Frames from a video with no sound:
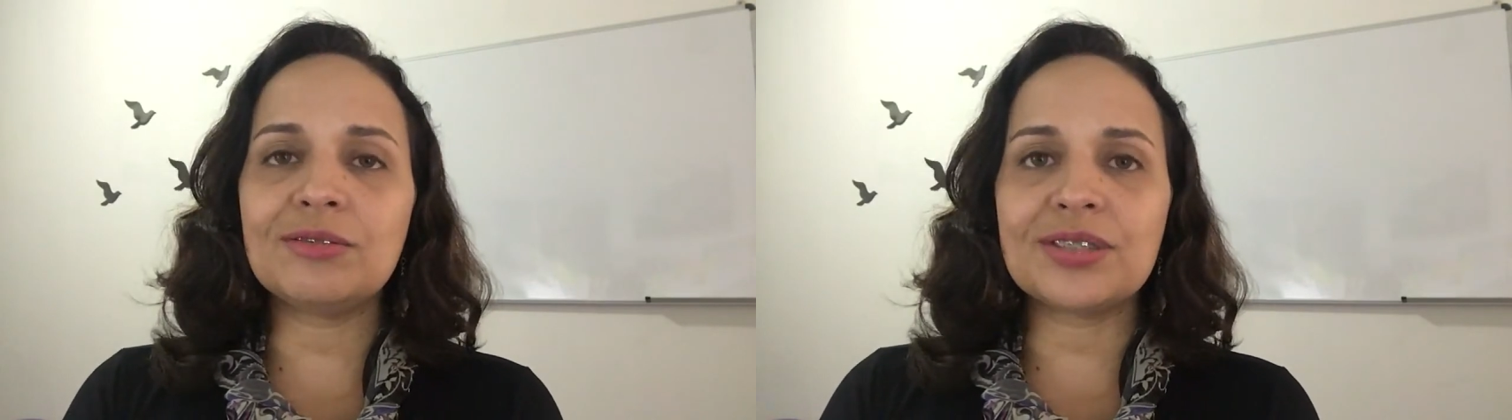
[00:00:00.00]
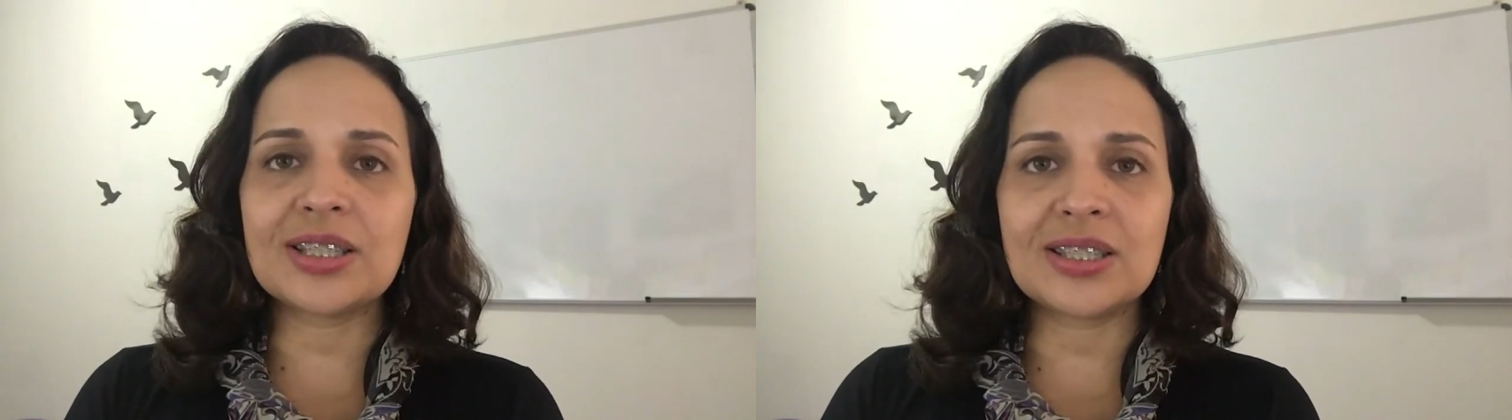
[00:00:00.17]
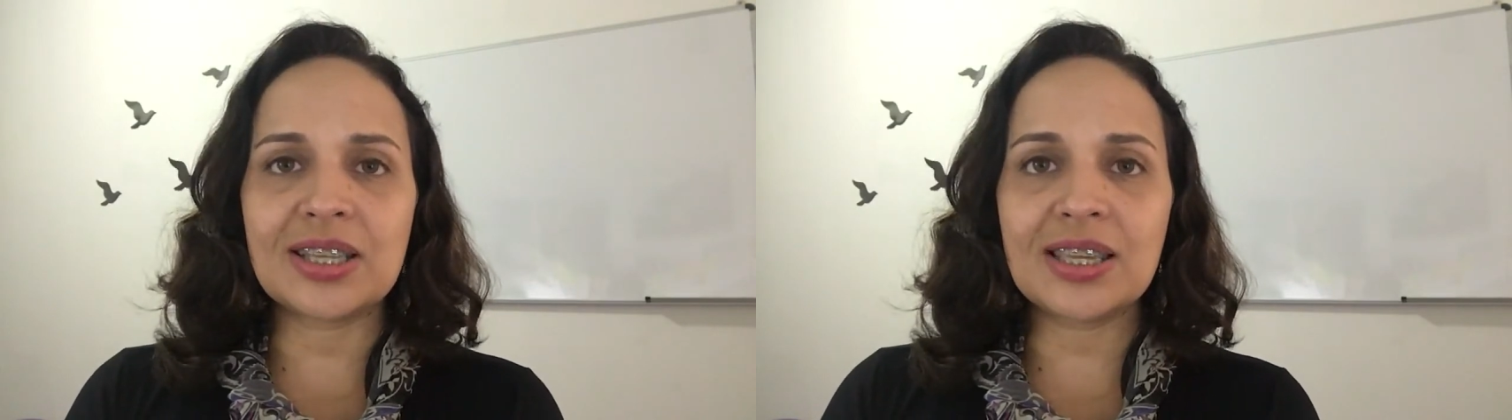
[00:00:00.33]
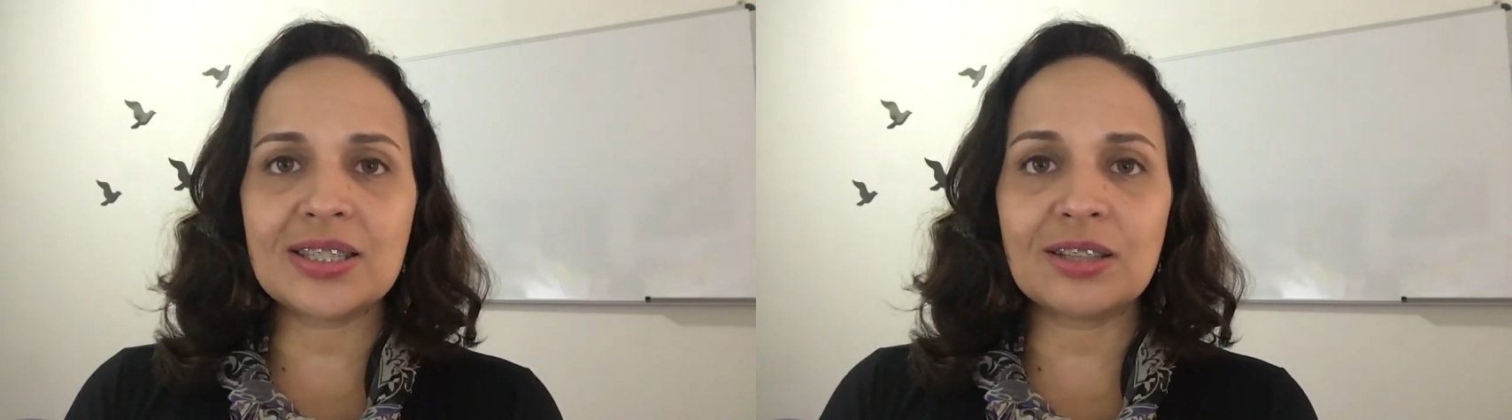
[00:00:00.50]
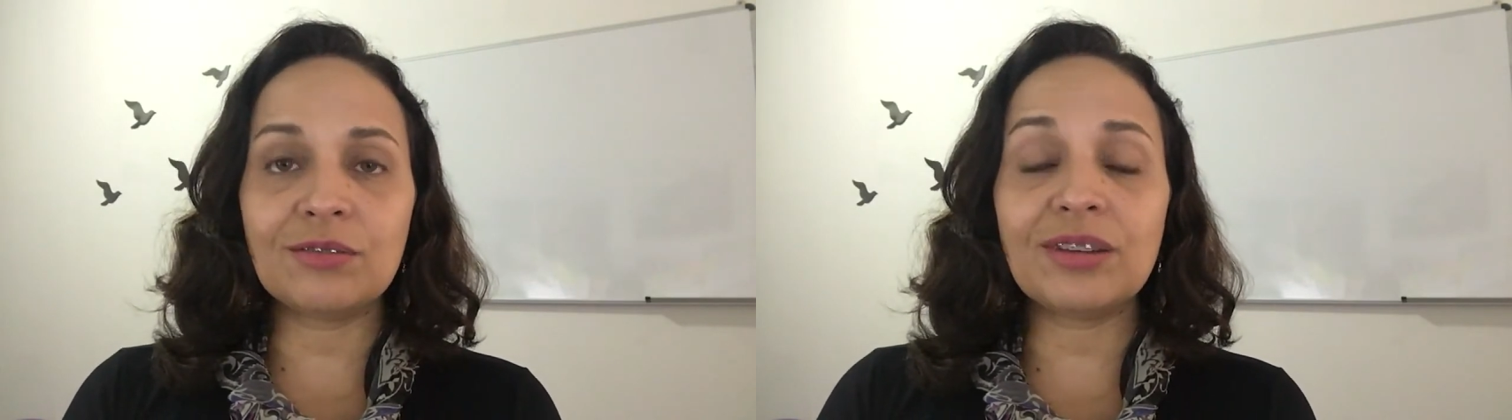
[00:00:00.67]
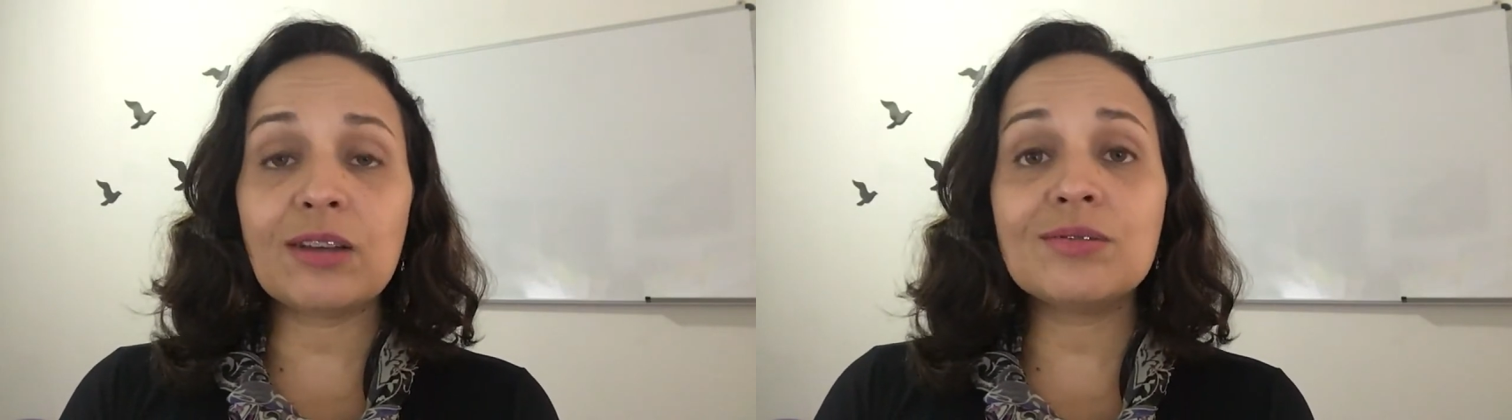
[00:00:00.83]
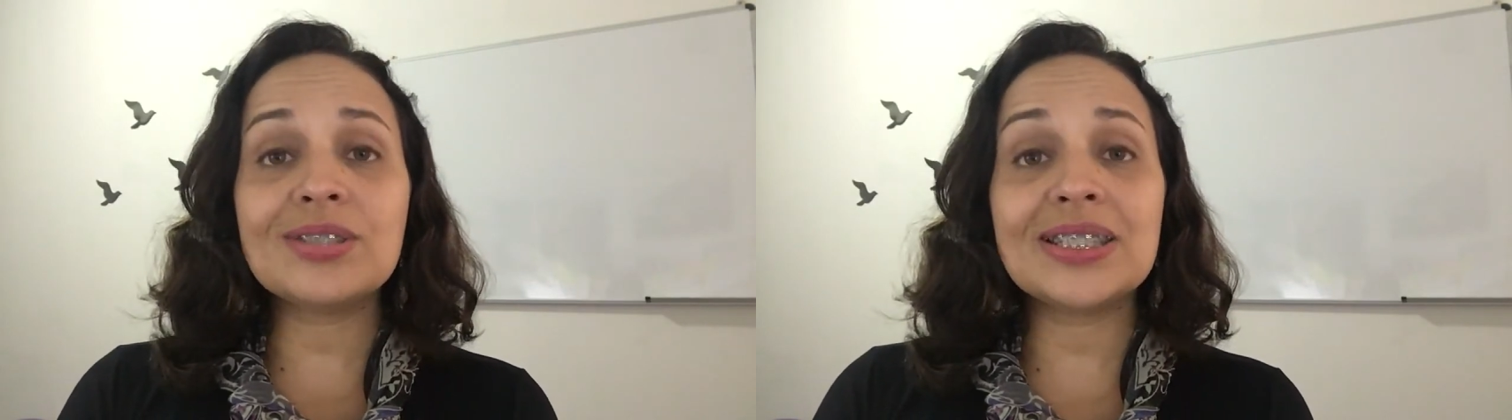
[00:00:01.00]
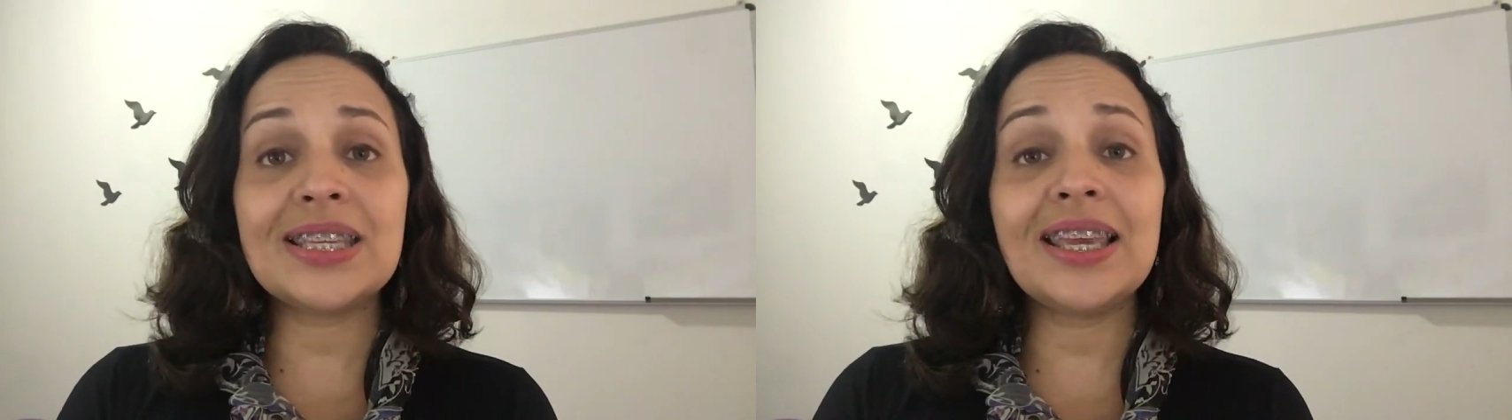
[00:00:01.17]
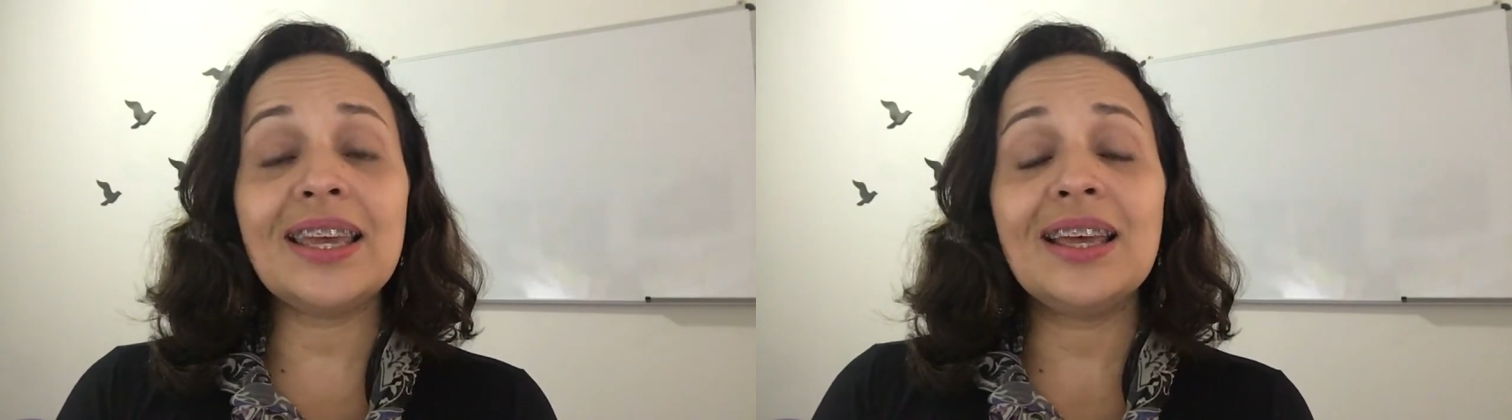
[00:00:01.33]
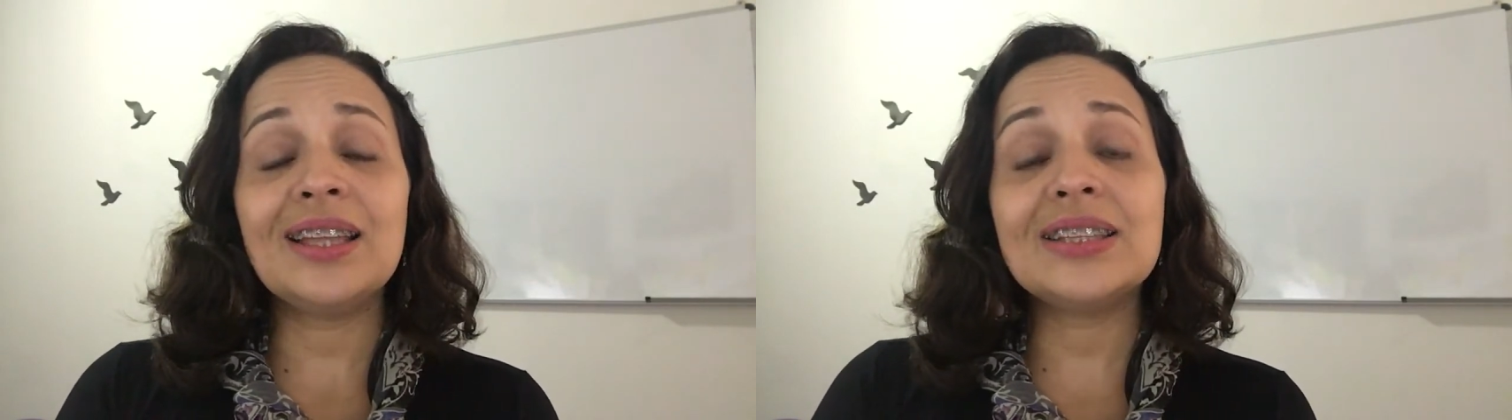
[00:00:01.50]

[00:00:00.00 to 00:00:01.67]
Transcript: francesa não vai acontecer